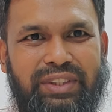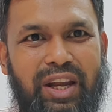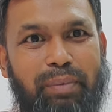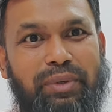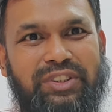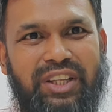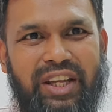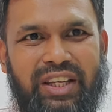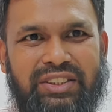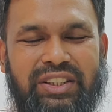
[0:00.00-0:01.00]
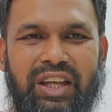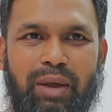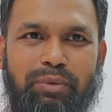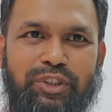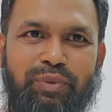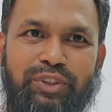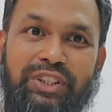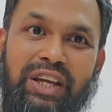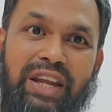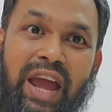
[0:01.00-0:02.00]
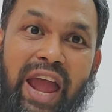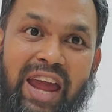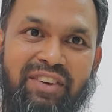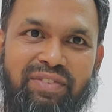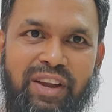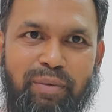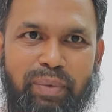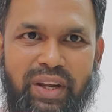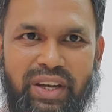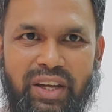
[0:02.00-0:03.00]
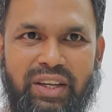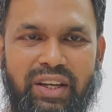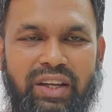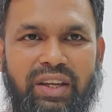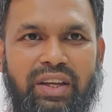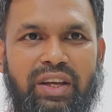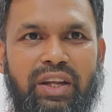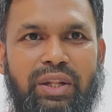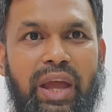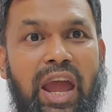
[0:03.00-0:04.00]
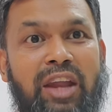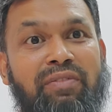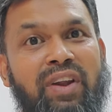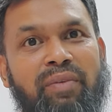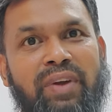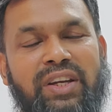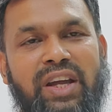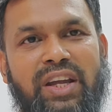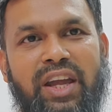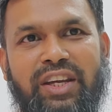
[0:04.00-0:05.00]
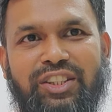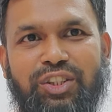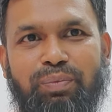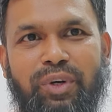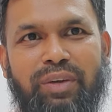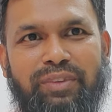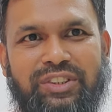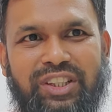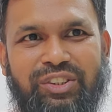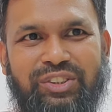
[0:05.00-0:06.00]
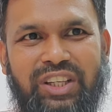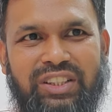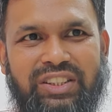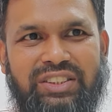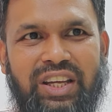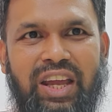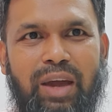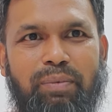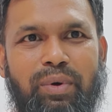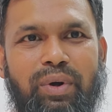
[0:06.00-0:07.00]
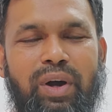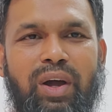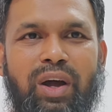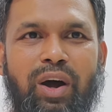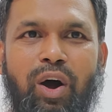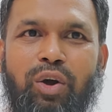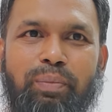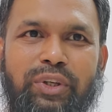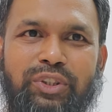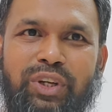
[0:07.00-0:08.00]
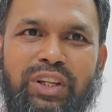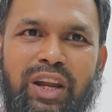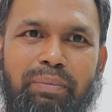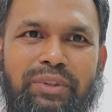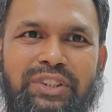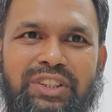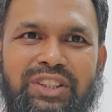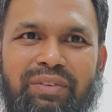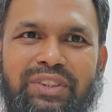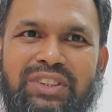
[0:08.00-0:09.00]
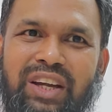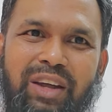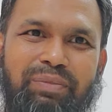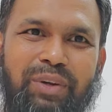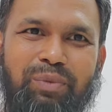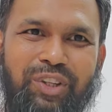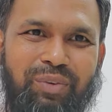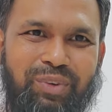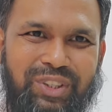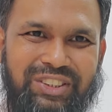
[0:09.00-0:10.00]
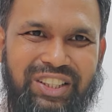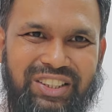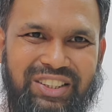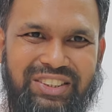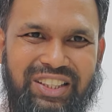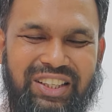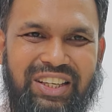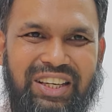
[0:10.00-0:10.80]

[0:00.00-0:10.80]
থেরাপিস্ট দেখিয়েছি থেরাপিস্ট বলছে এটা হ্যান্ড ফ্ল্যাপিং নাকি তো হ্যান্ড ফ্ল্যাপিংটা কি এটা সম্পর্কে বিস্তারিত জানতে চাই এবং অকুপেশনাল থেরাপিস্ট হিসাবে স্যার আপনার মতামতটি জানতে চাই